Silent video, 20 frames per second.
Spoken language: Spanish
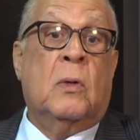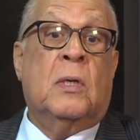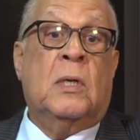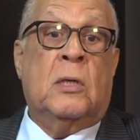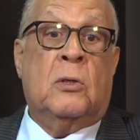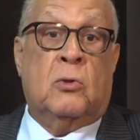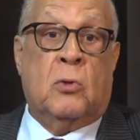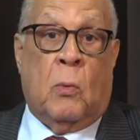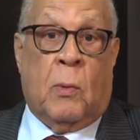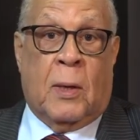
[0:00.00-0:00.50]

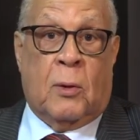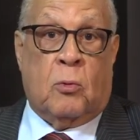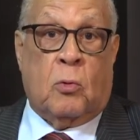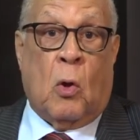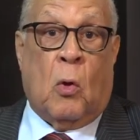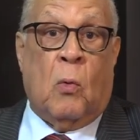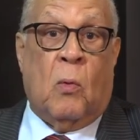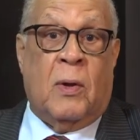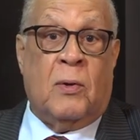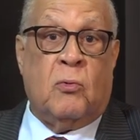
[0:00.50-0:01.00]
y sobre
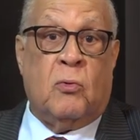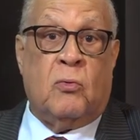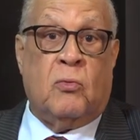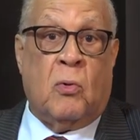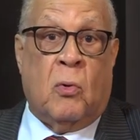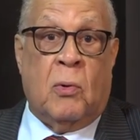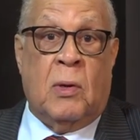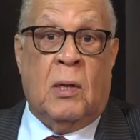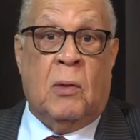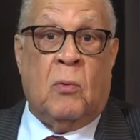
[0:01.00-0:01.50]
todo esos
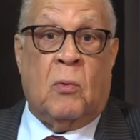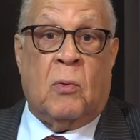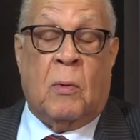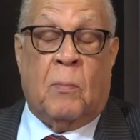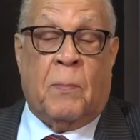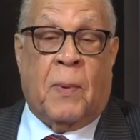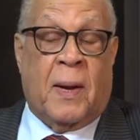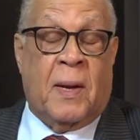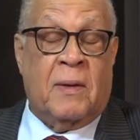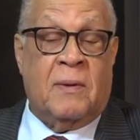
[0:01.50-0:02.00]
sonidos que
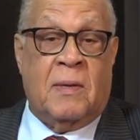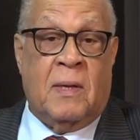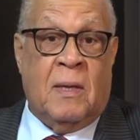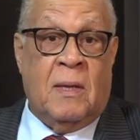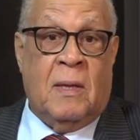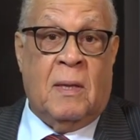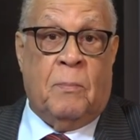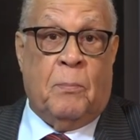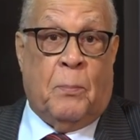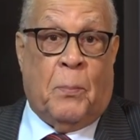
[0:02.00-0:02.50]
parecen
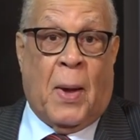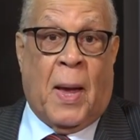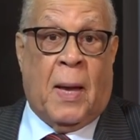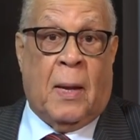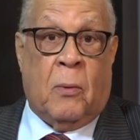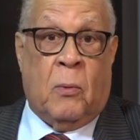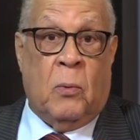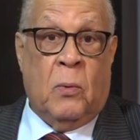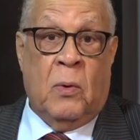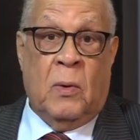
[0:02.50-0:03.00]

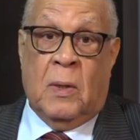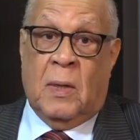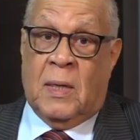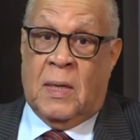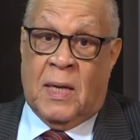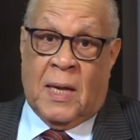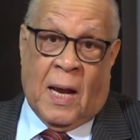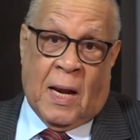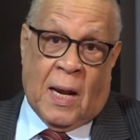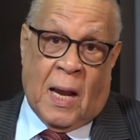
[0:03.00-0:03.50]
disparos
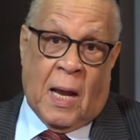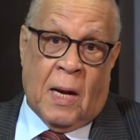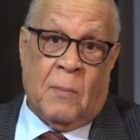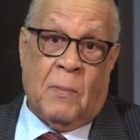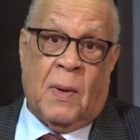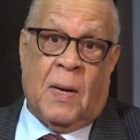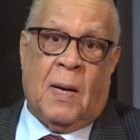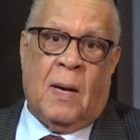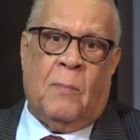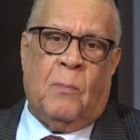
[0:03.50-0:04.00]
y
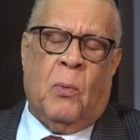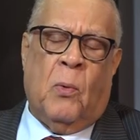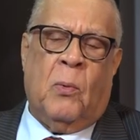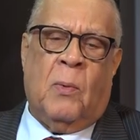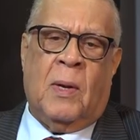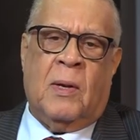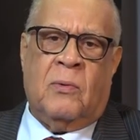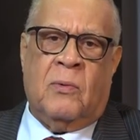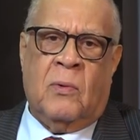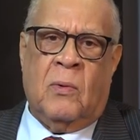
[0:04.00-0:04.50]
alarman a la
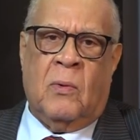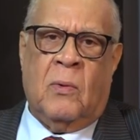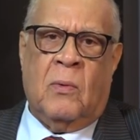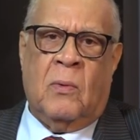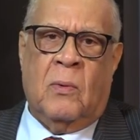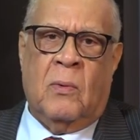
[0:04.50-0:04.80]
población.